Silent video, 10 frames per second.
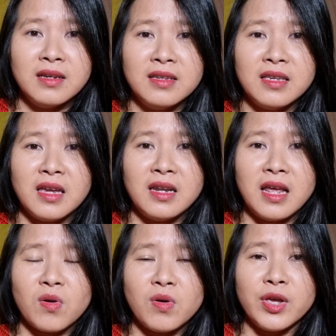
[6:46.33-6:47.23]
vậy
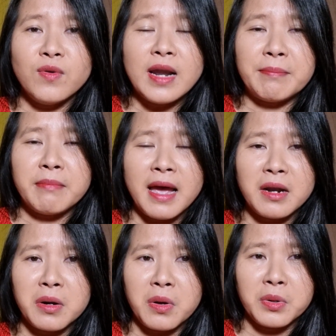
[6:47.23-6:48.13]
là con hiểu lầm ba
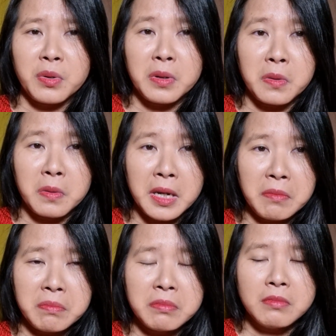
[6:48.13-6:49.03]
rồi cô này cổ
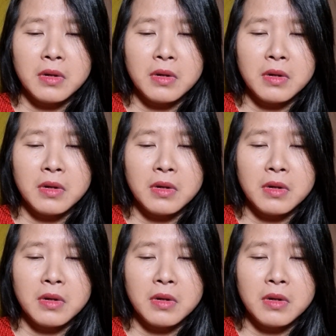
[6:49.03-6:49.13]
khóc